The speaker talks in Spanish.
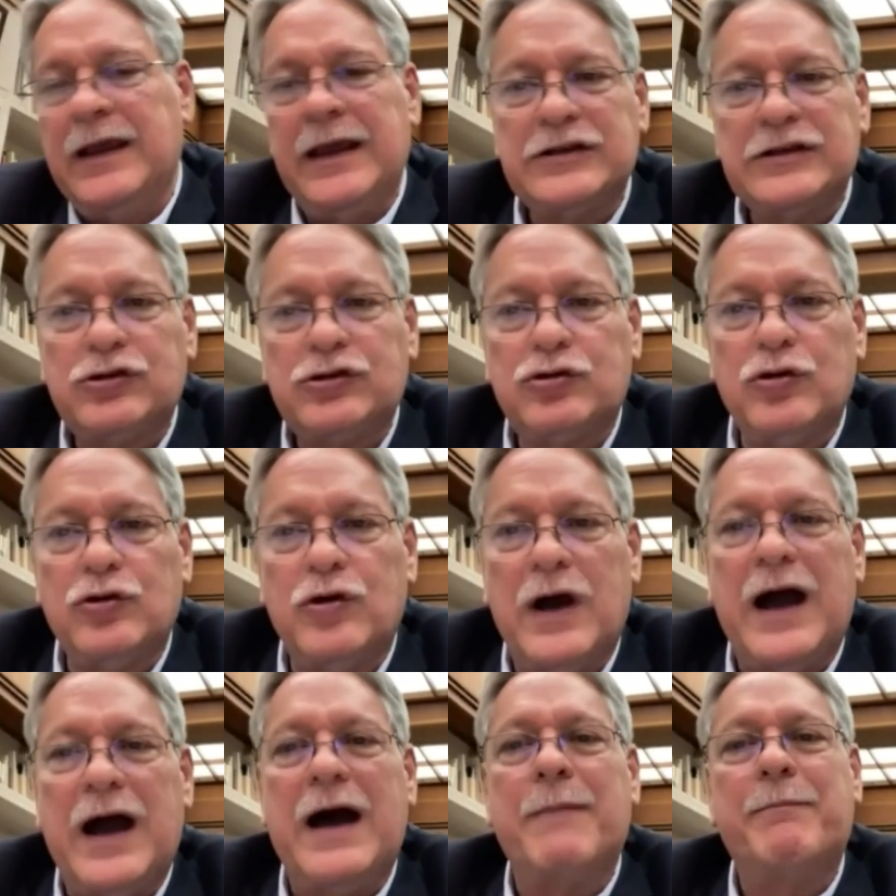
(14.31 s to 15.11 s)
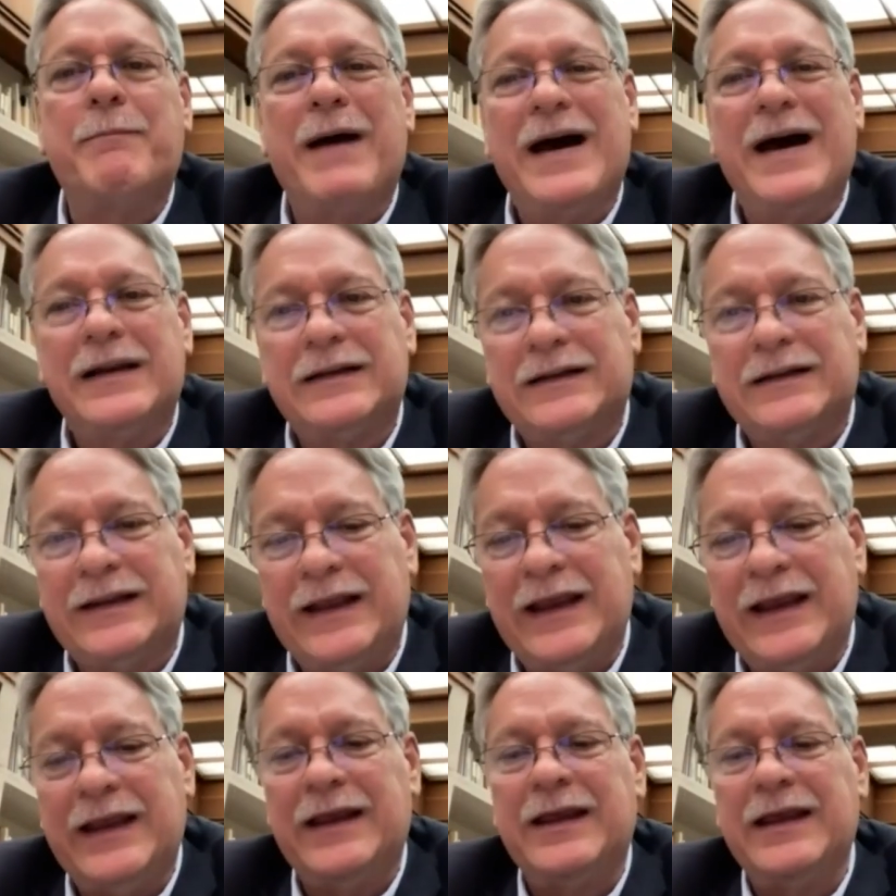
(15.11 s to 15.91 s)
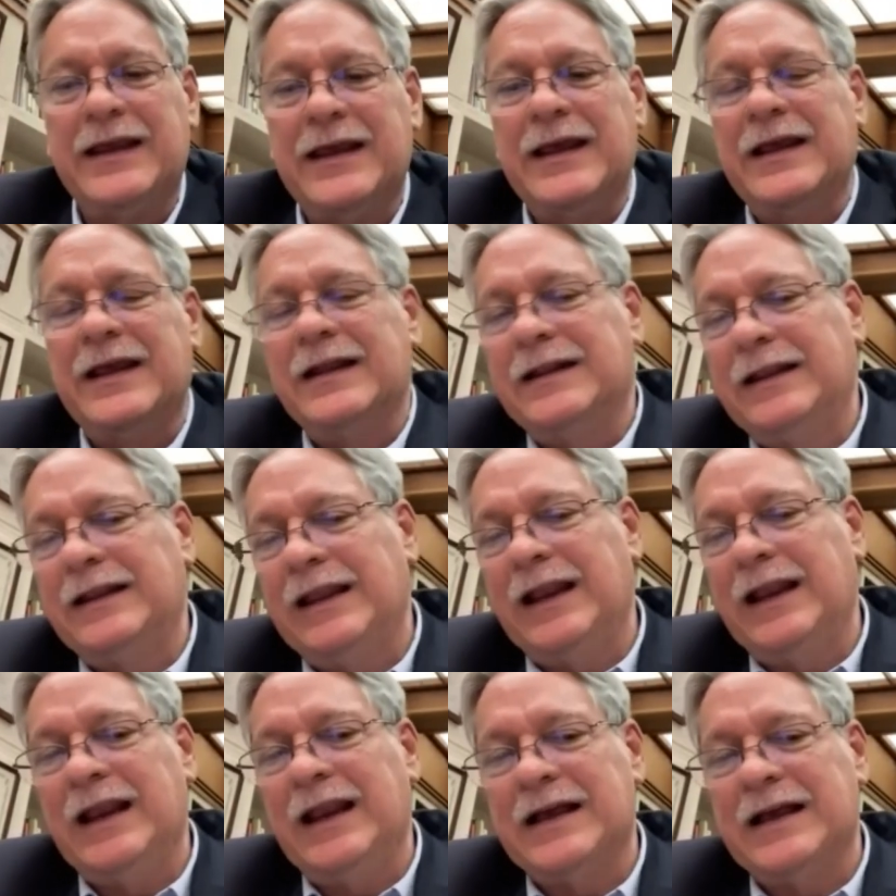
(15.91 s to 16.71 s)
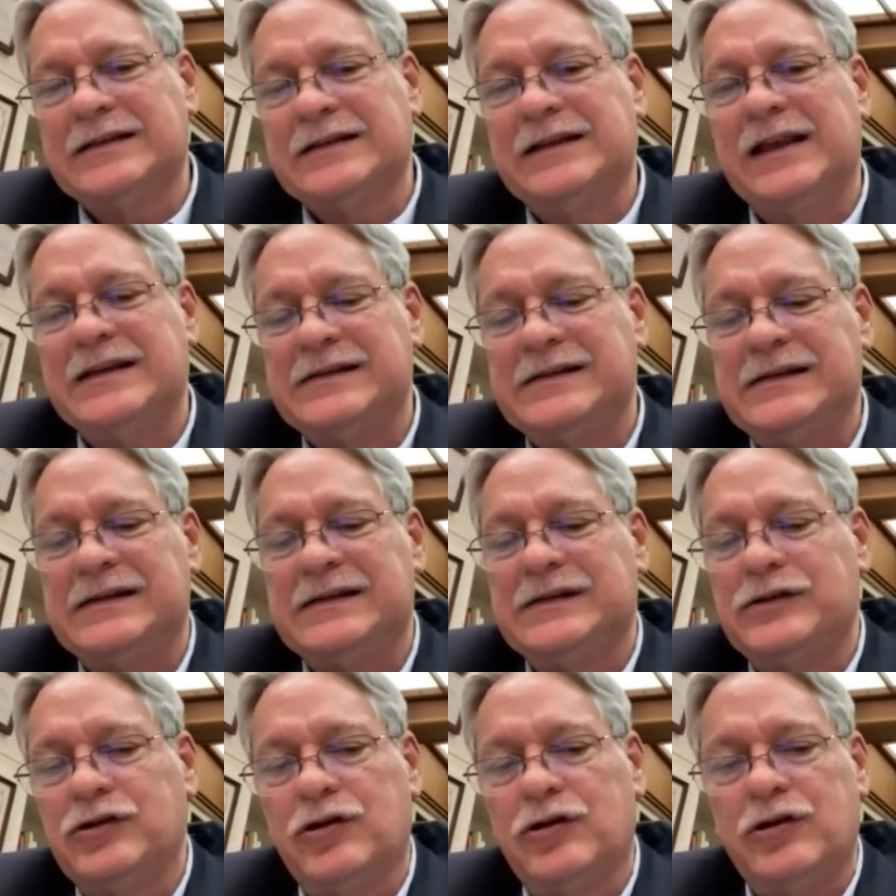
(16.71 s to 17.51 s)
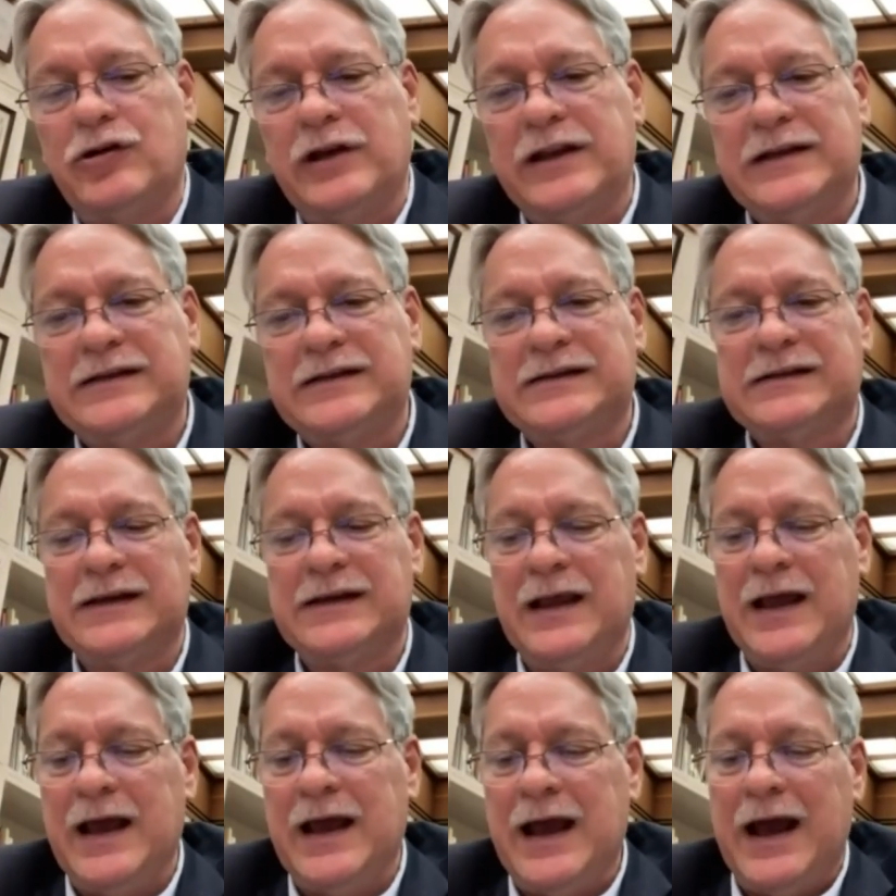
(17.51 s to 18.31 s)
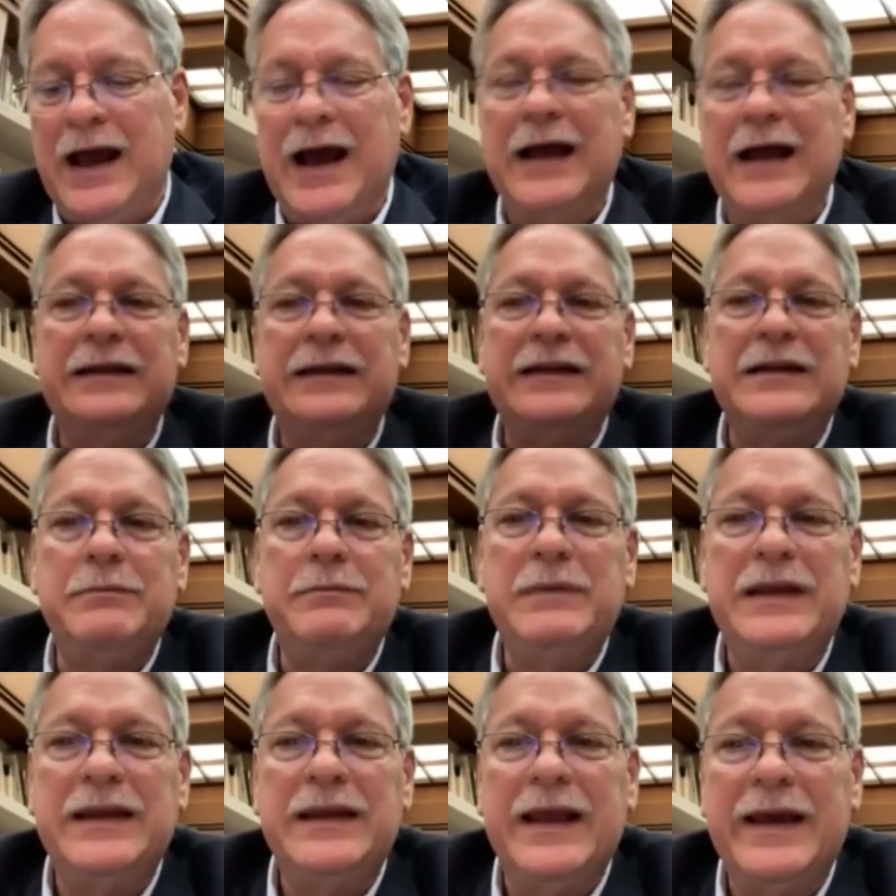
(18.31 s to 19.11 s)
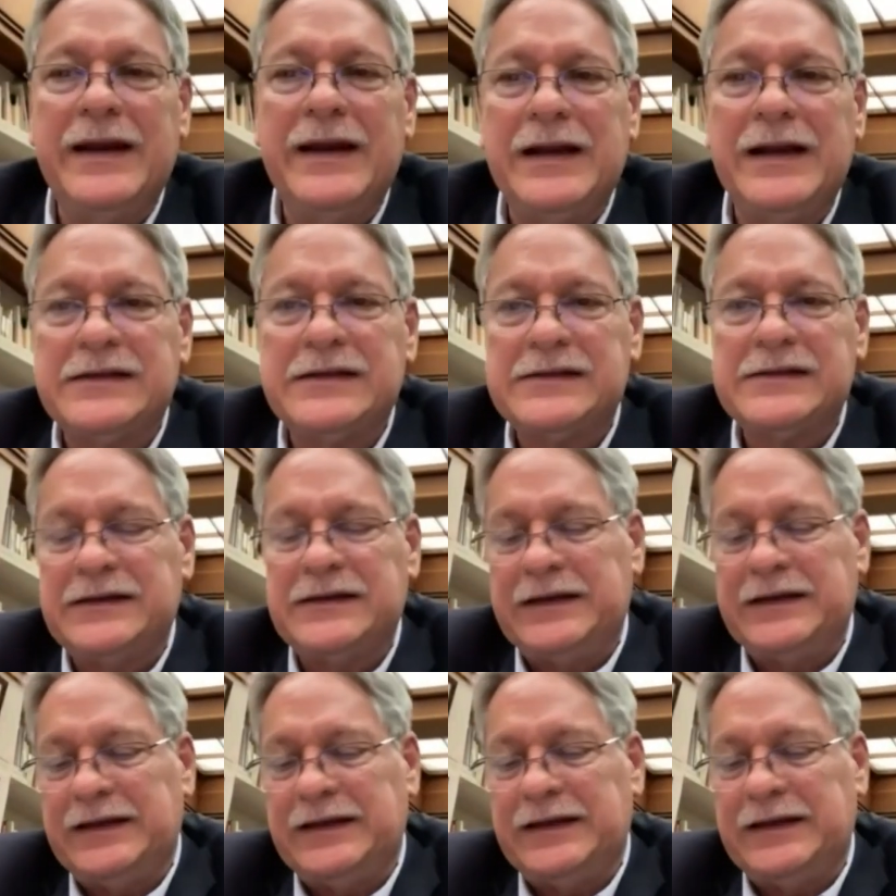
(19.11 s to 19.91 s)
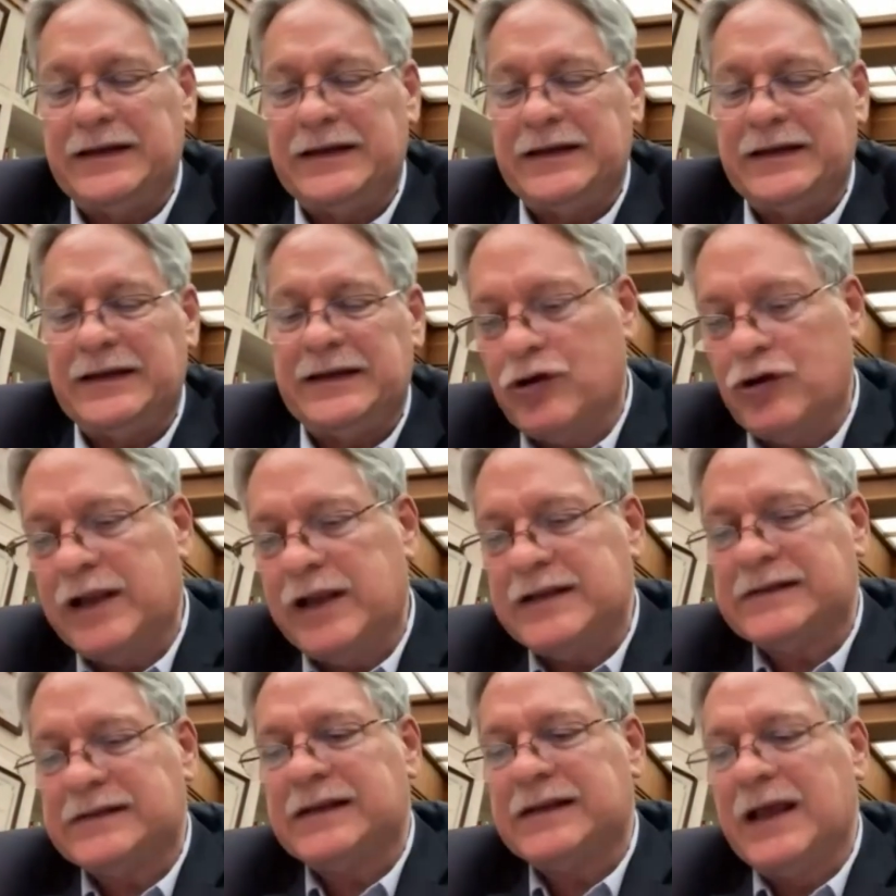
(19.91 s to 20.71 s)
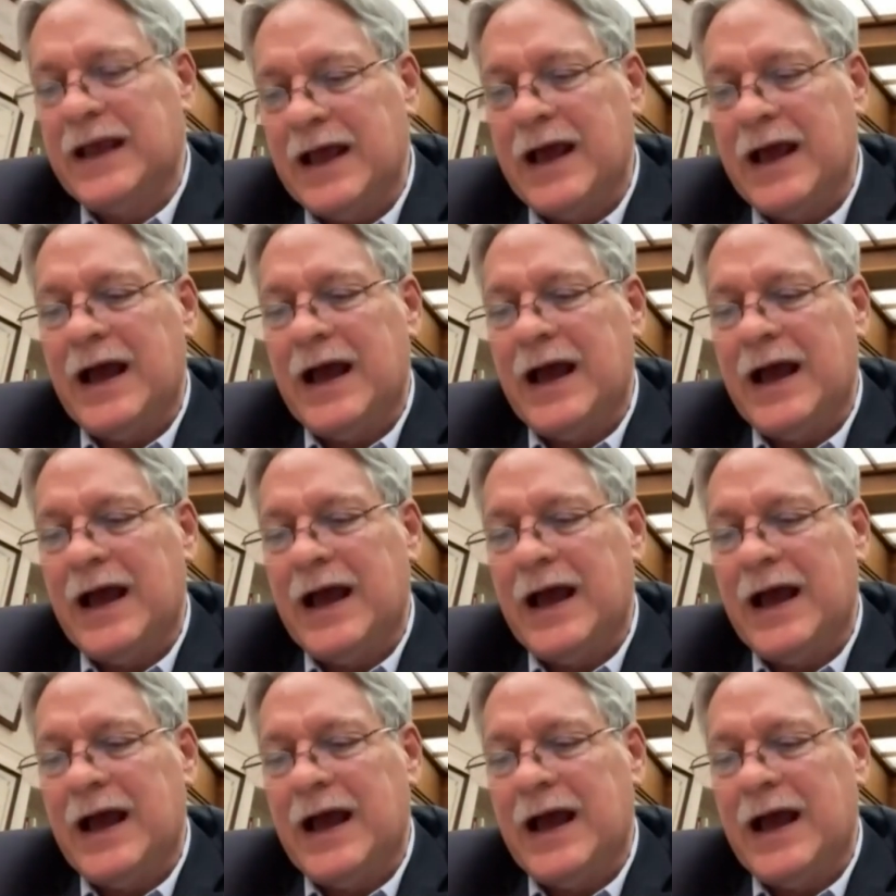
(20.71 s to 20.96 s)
Esto aparte de las decisiones antimineras y decisiones